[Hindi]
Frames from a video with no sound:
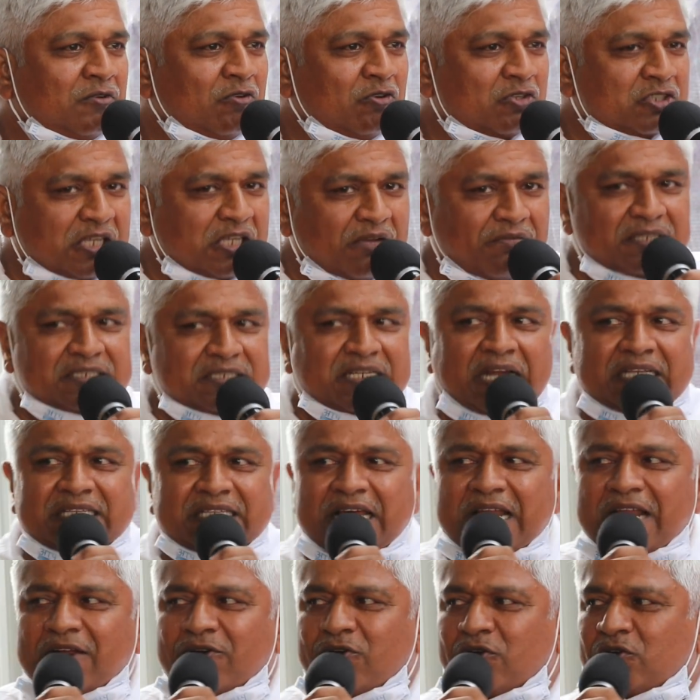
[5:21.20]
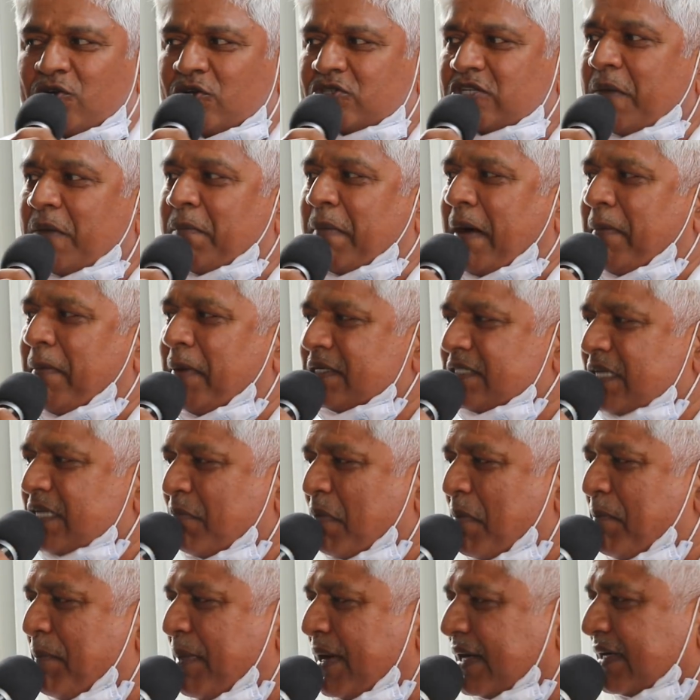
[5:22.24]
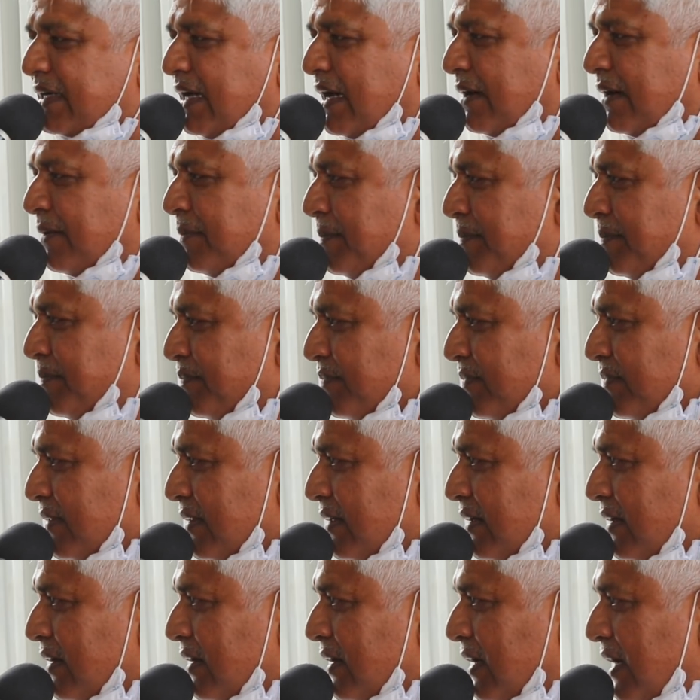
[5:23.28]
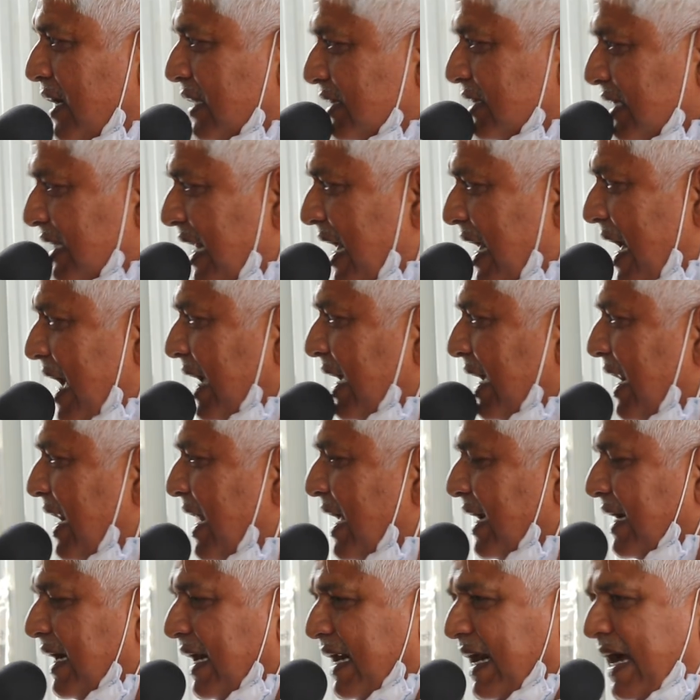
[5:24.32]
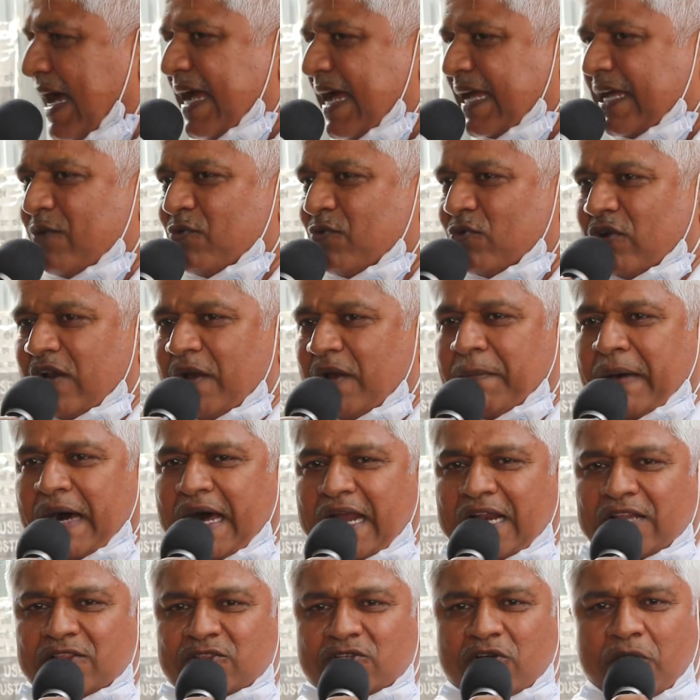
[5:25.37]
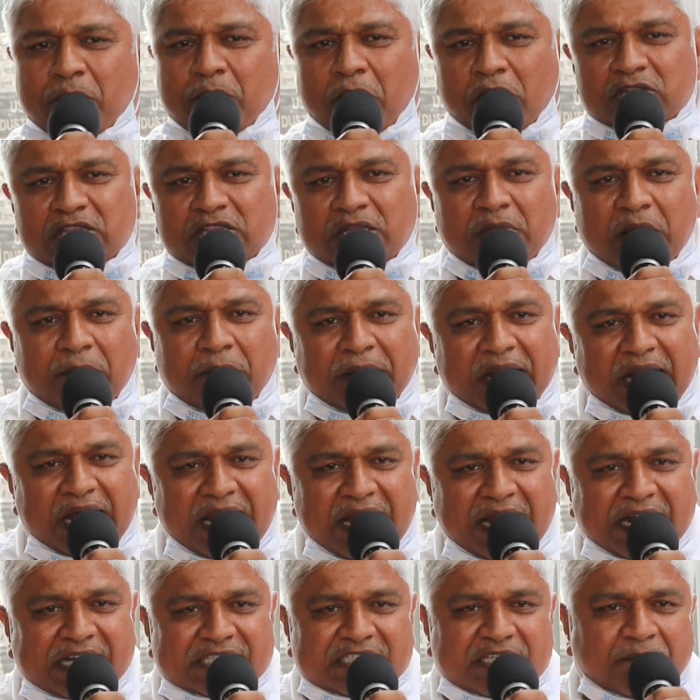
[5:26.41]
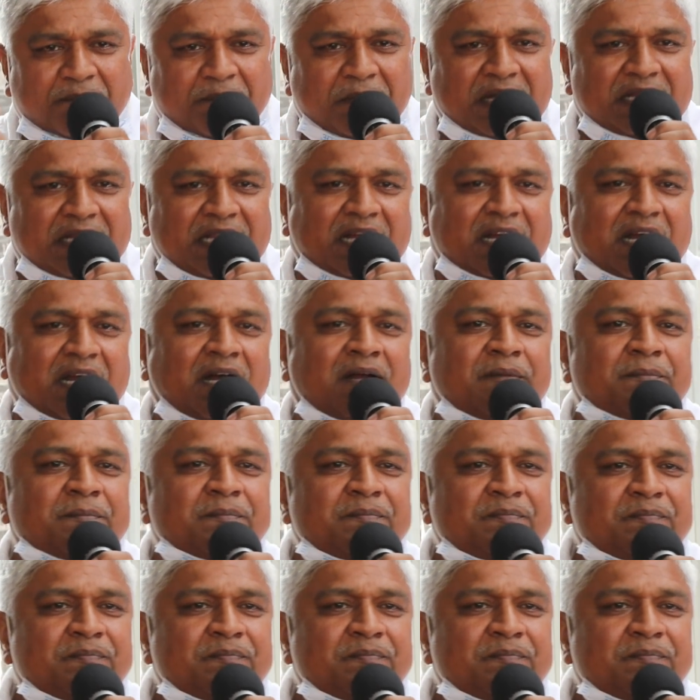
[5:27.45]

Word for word: उसी विचारधारा को डॉक्टर बाबा साहब अम्बेडकर इतने आगे लेकर आए कि उन्होंने भारत को बौद्ध में बनाने का सपना देखा